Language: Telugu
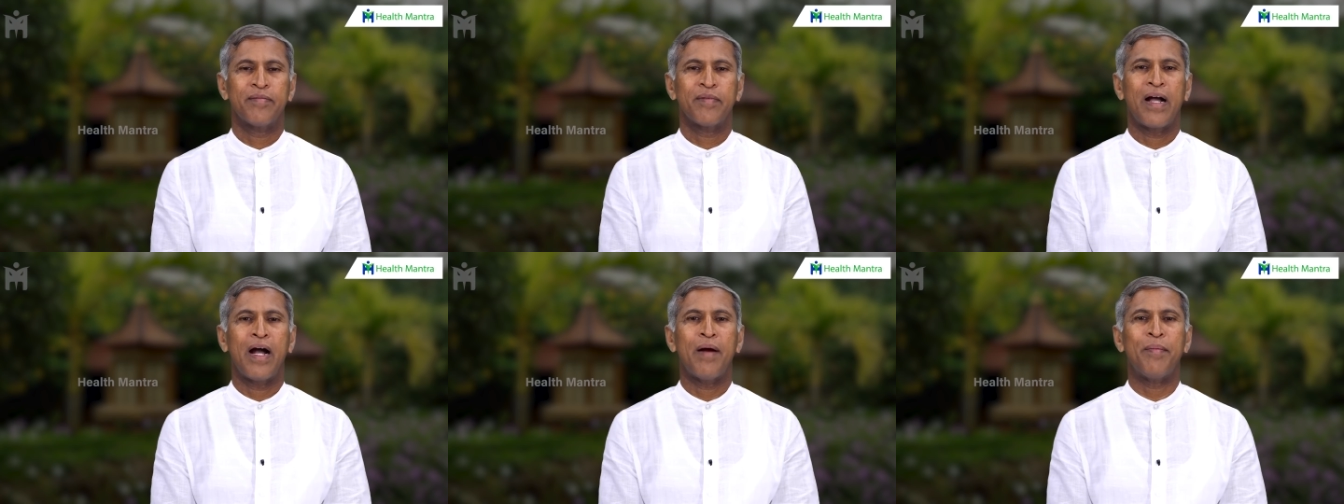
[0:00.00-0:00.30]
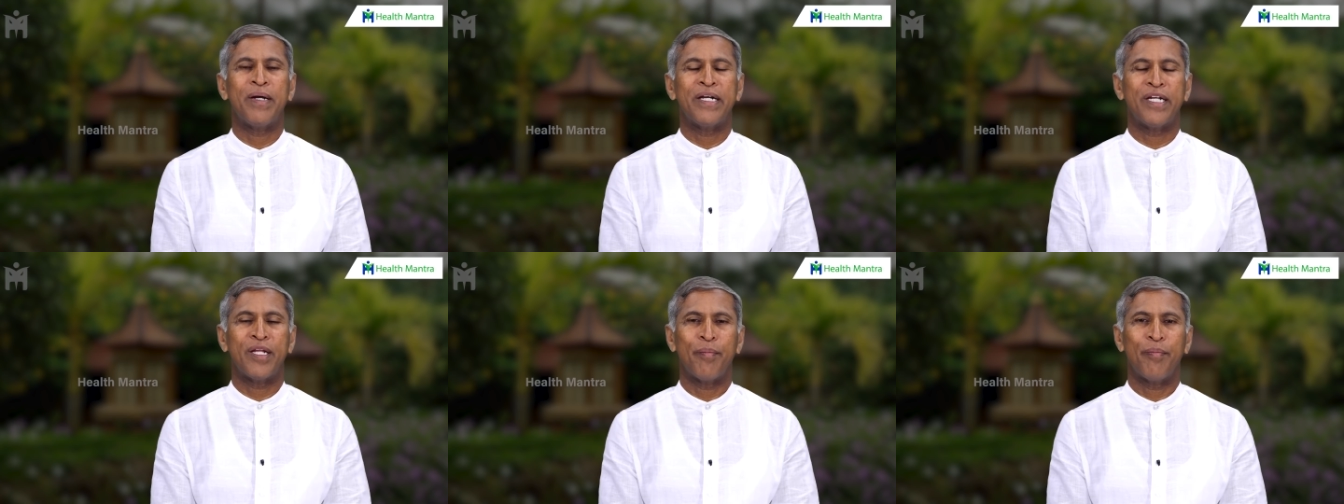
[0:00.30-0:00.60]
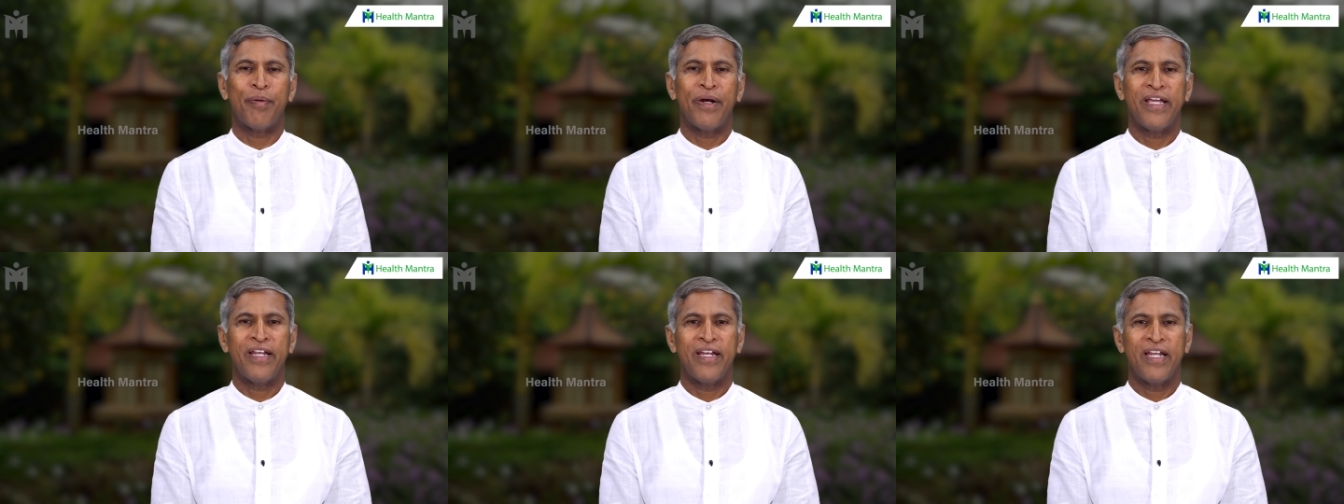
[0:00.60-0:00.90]
కాబట్టి
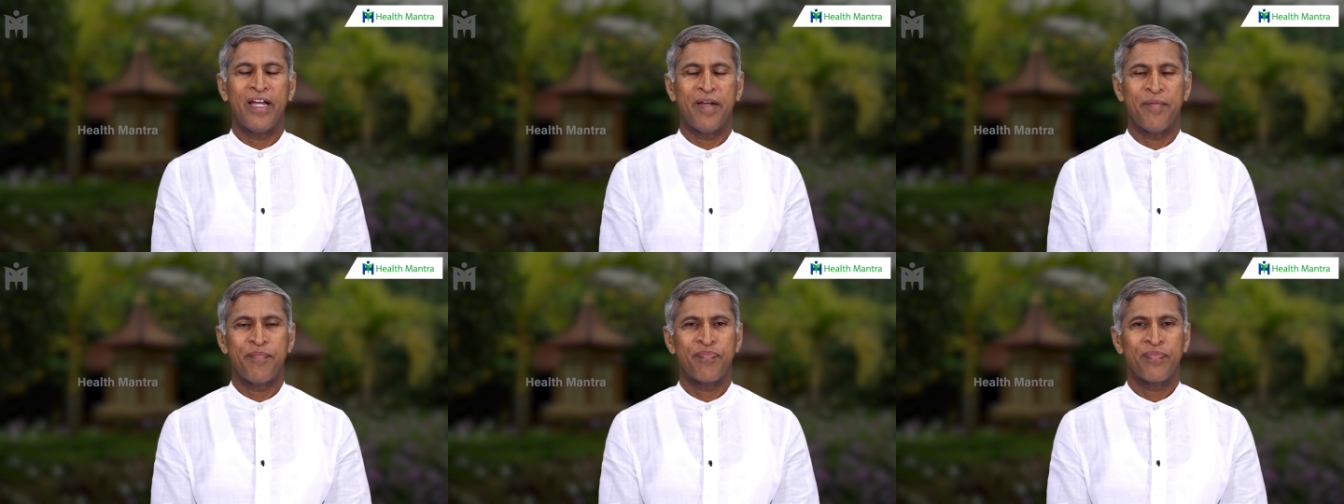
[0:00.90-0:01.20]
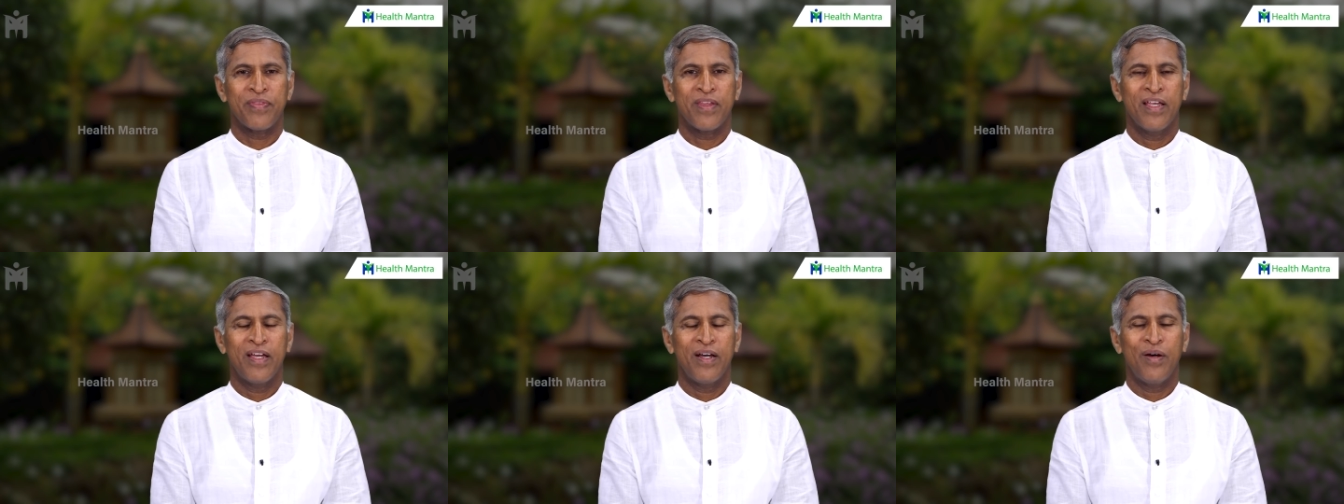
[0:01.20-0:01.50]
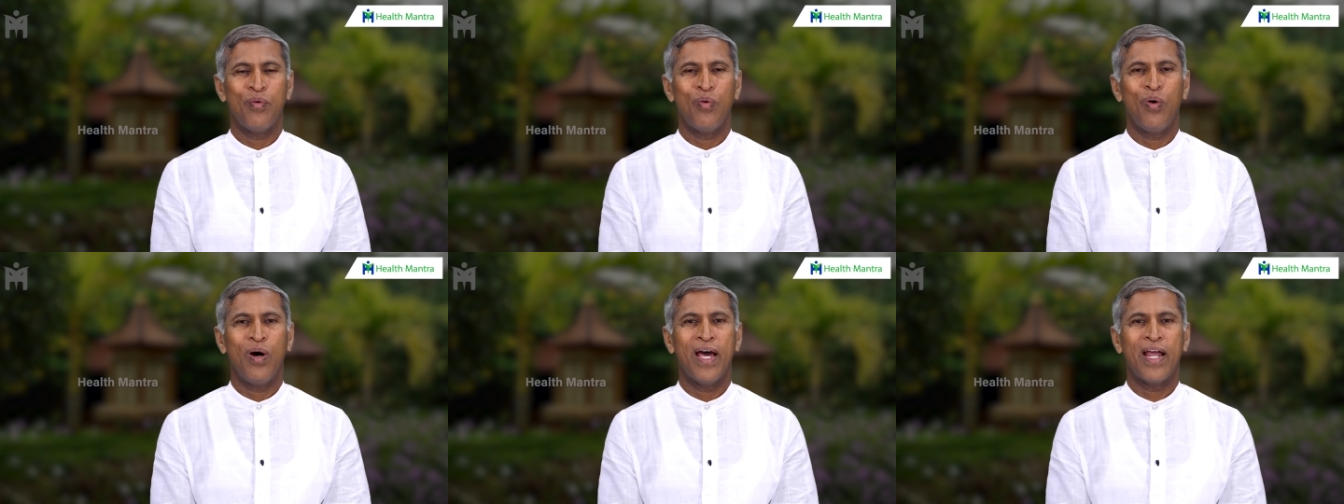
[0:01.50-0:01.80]
ఎప్పుడైనా
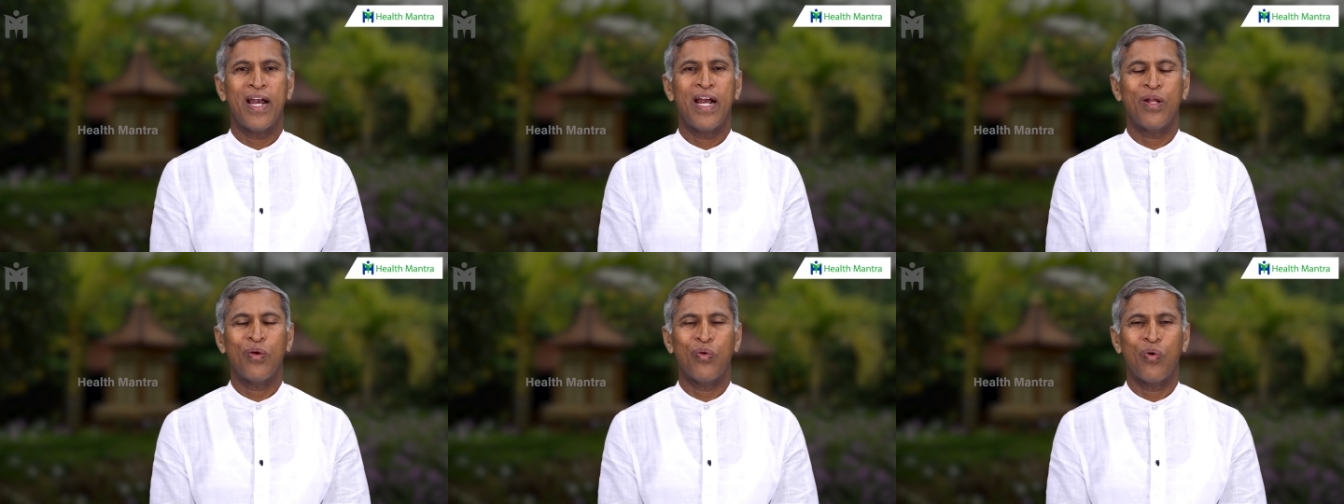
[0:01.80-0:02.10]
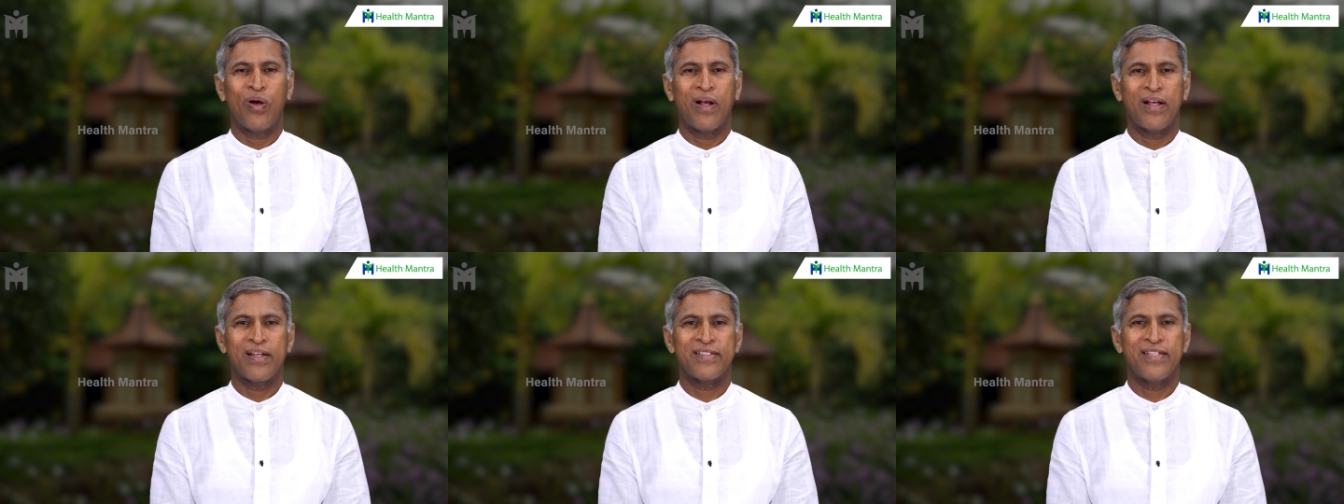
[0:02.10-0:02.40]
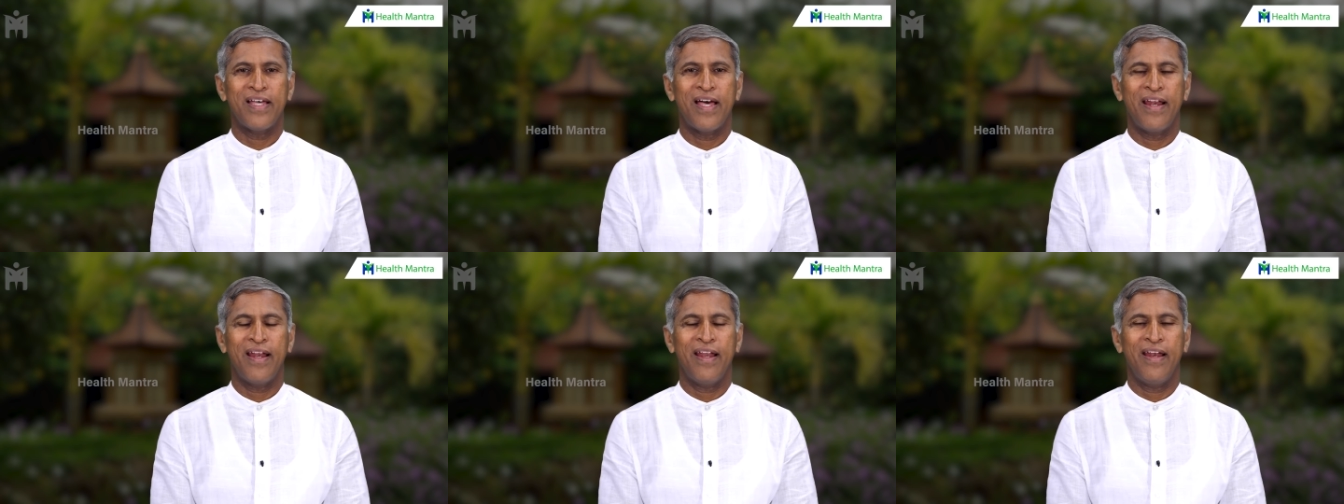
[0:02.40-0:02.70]
వారానికి
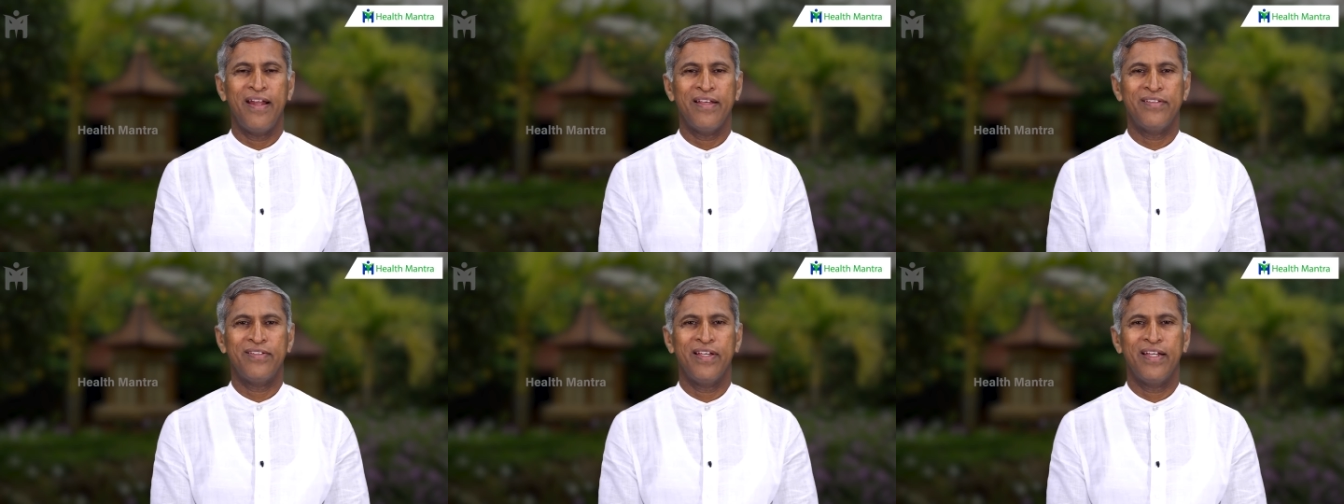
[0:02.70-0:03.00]
ఒక్కసారన్నా